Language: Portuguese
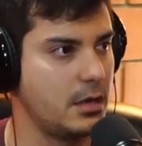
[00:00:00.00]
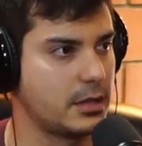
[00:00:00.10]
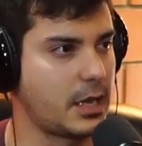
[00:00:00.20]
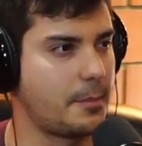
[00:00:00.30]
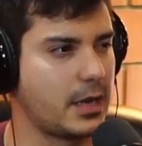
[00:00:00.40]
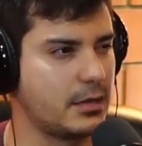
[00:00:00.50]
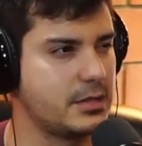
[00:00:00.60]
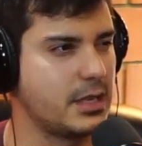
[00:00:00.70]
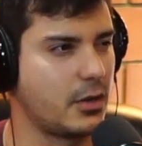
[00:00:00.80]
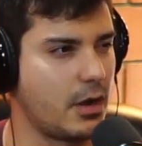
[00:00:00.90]
eu tava pagando
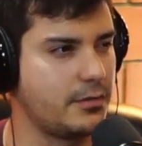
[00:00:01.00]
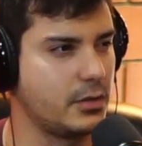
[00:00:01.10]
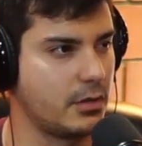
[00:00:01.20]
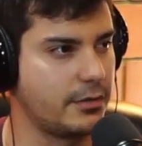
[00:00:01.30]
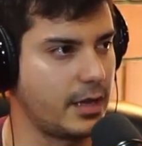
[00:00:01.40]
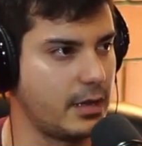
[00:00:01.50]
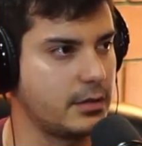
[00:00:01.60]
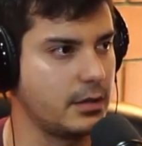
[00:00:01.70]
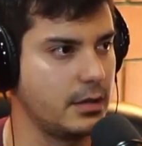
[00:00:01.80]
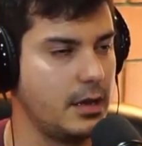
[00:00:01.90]

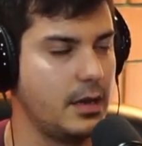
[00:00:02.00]
R$19,90.